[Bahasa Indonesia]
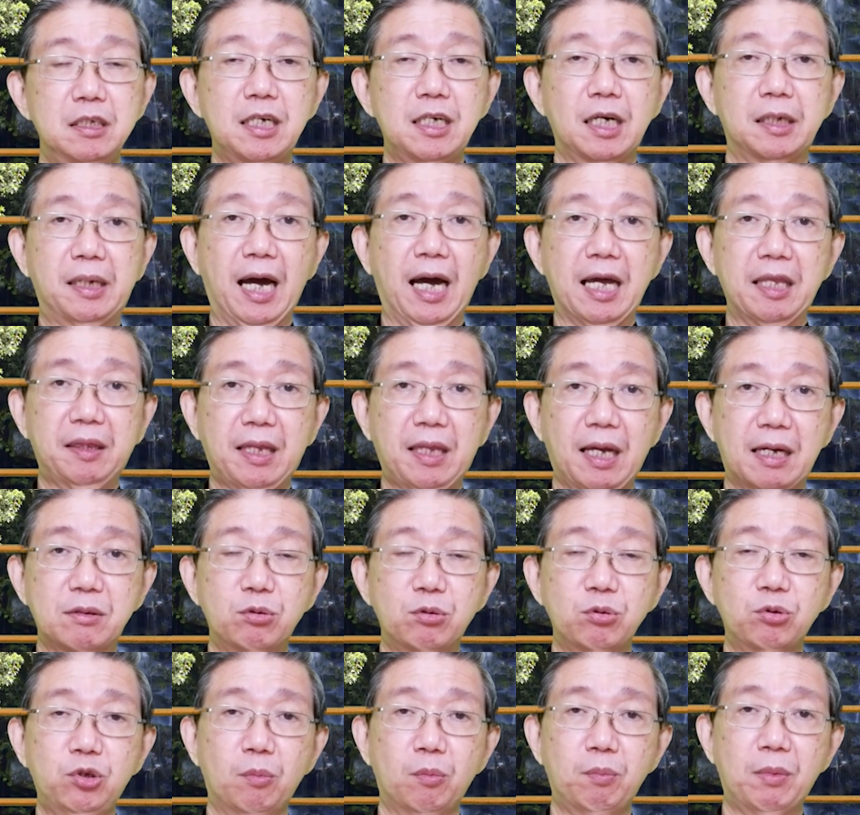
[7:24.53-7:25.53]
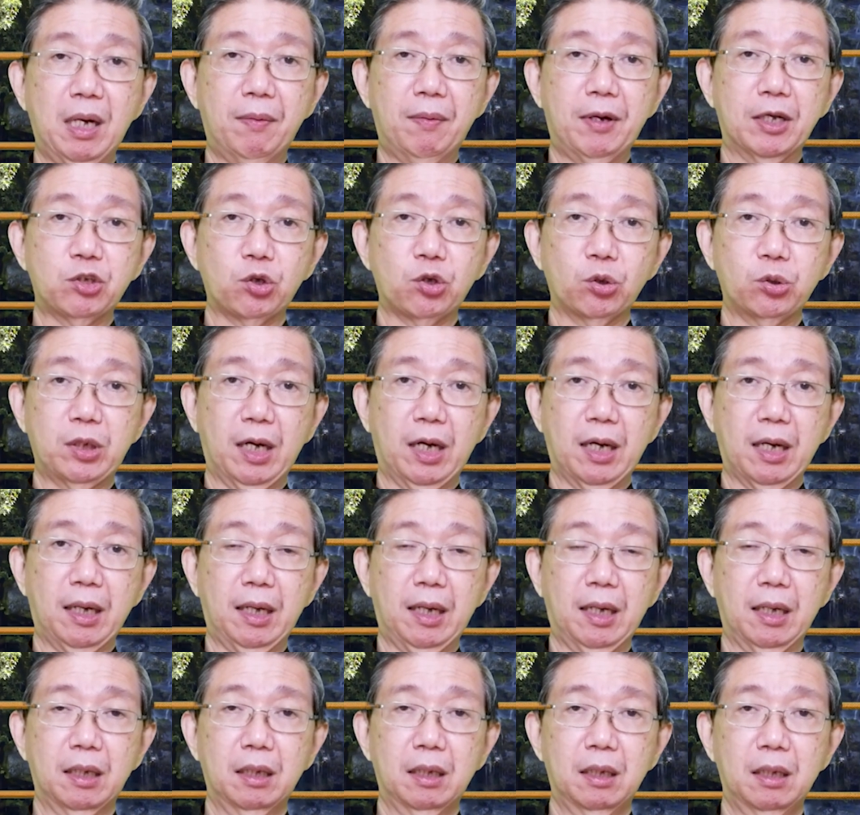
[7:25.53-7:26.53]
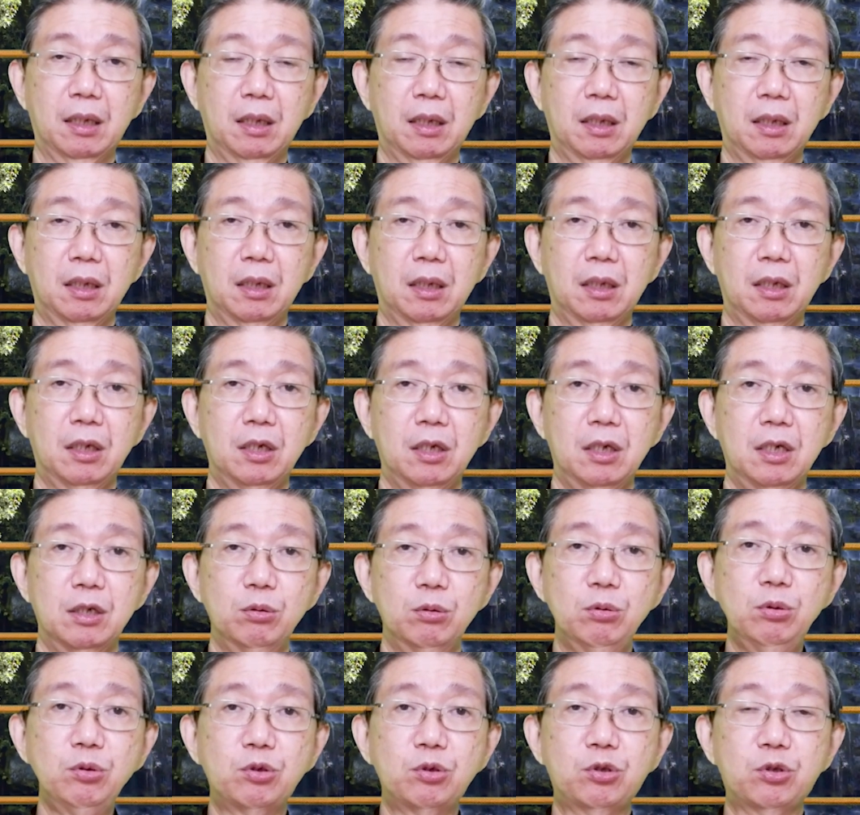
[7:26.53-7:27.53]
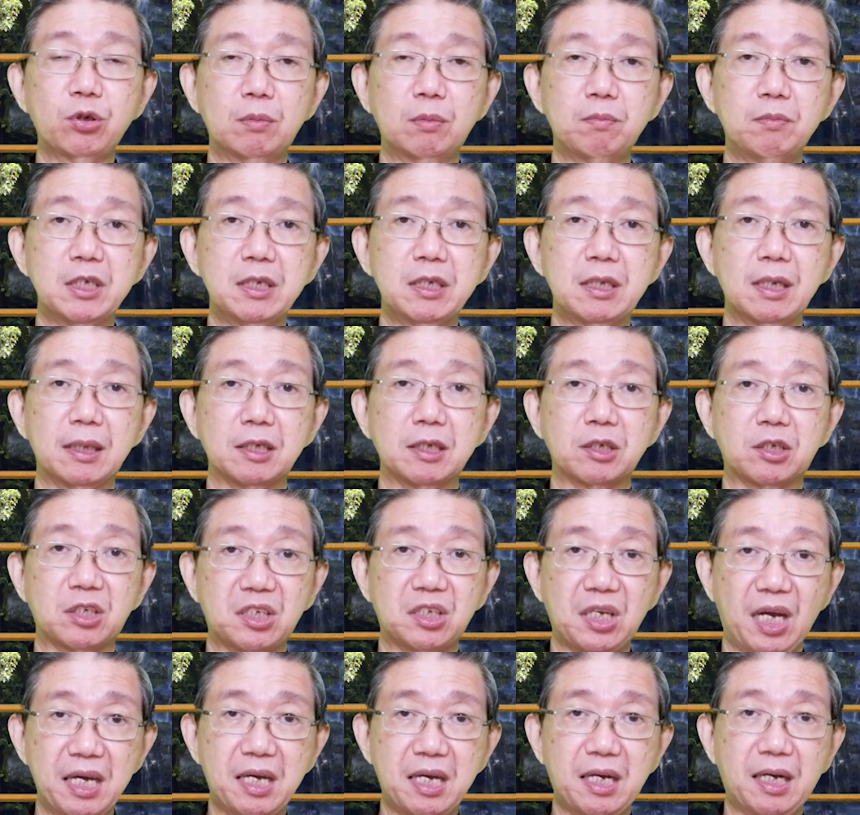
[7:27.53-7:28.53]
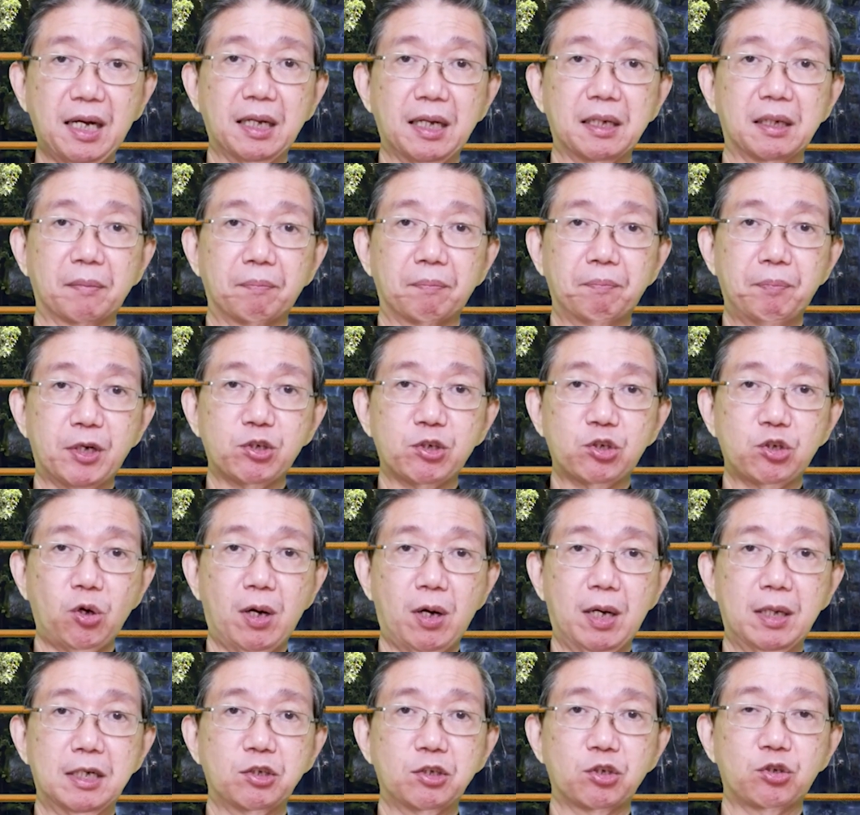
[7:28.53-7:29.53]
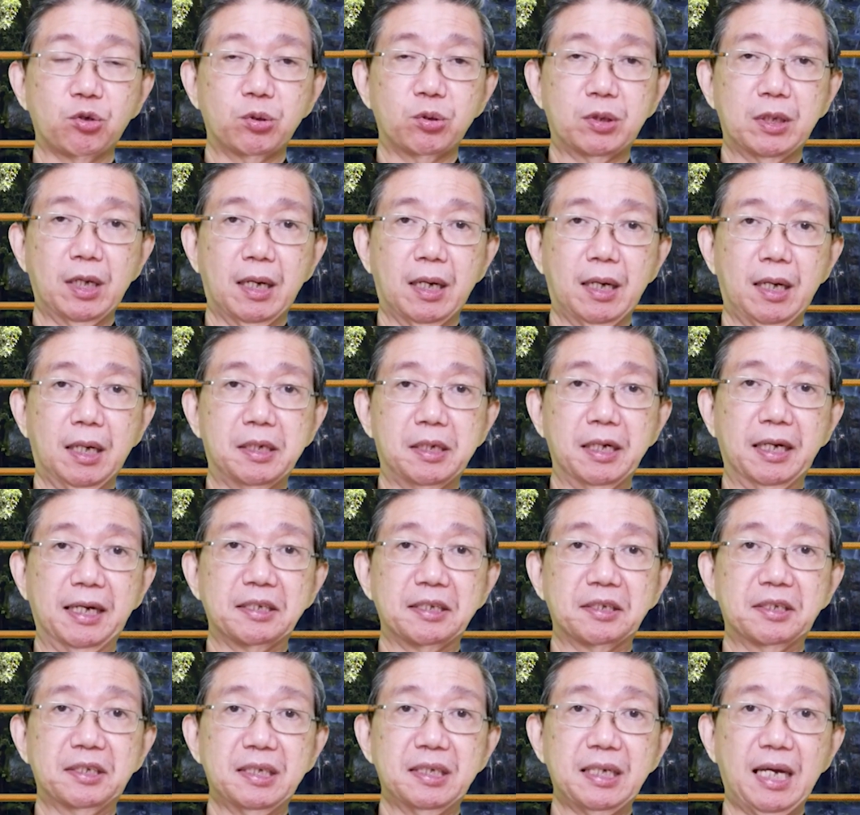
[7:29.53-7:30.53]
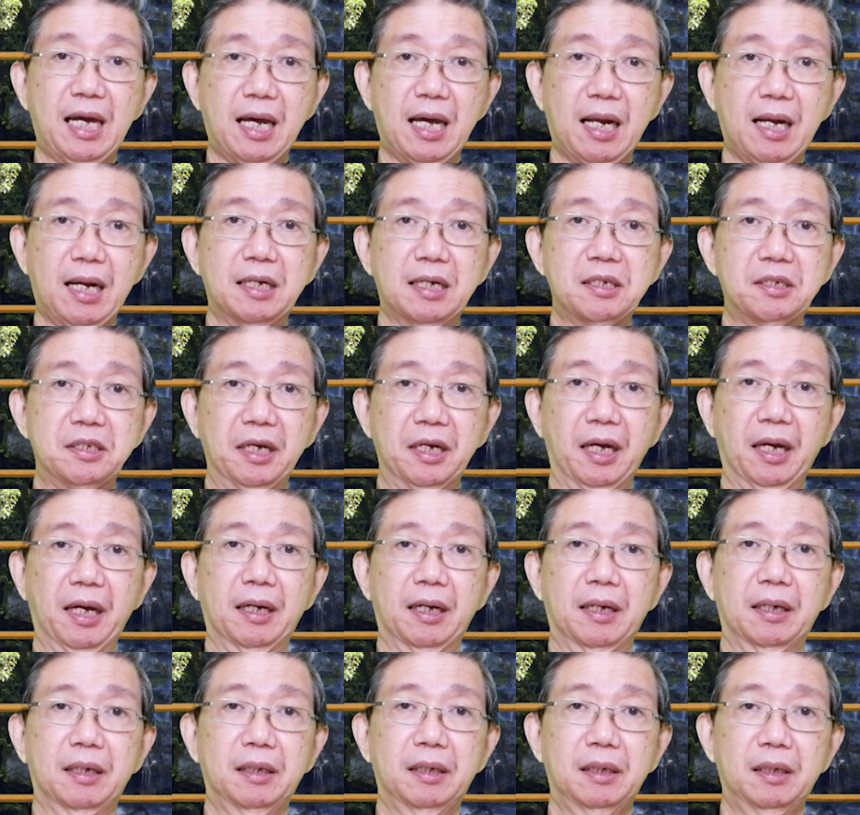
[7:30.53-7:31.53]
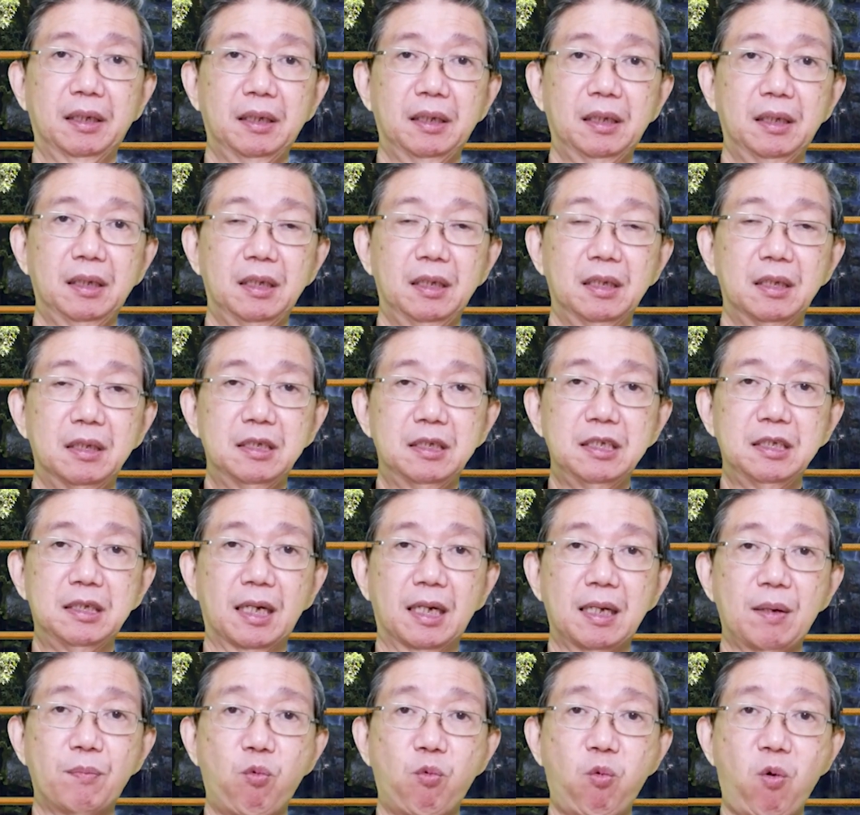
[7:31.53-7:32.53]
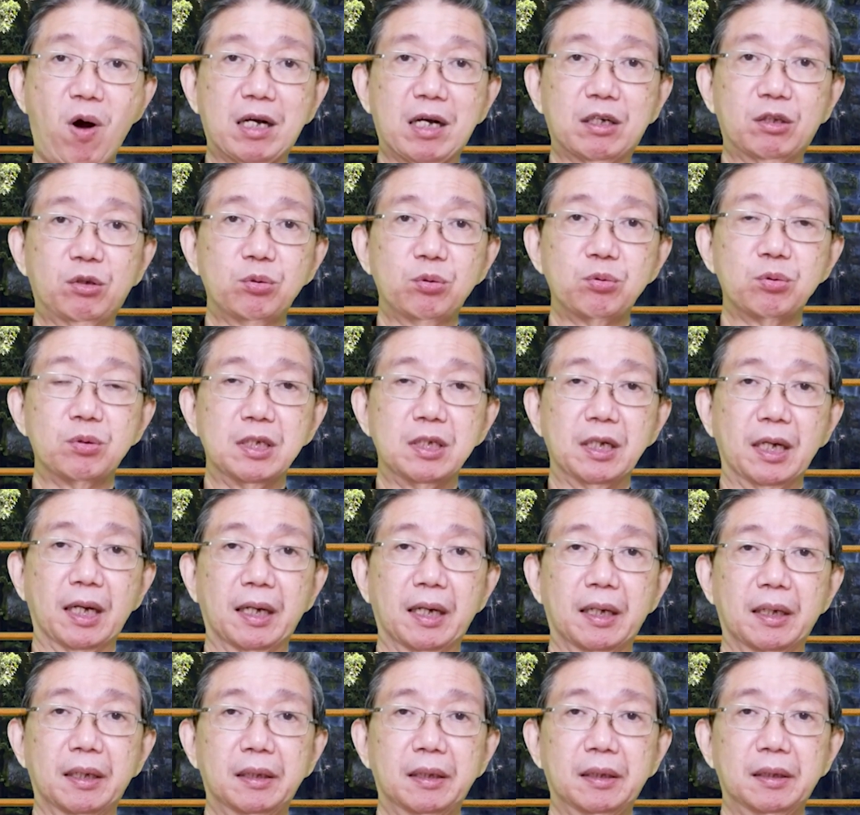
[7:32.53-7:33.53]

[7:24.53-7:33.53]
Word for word: Dia datang untuk melawat saudara, untuk menyelesaikan persoalan saudara dengan cara dia di dalam waktu dia.